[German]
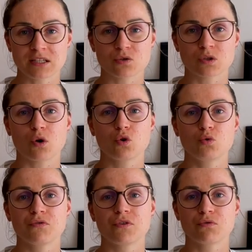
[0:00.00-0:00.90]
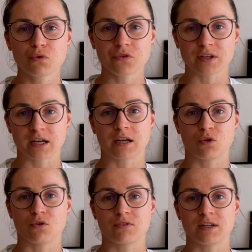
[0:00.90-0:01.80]
ist und auch nur für Fußgänger
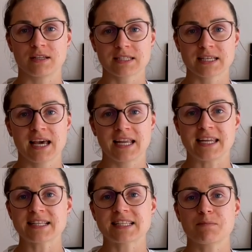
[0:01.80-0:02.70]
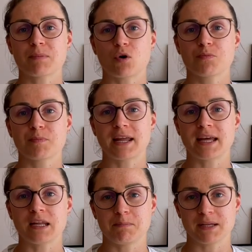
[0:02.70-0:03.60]
geöffnet ist. Derzeit braucht man
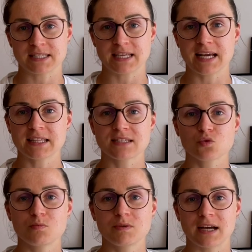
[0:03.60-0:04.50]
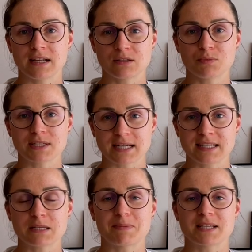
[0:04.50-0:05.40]
einen PCR-Test, um, um das
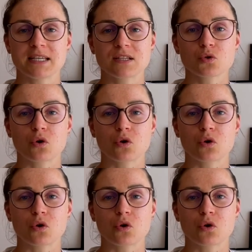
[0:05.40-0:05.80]
Ganze passieren zu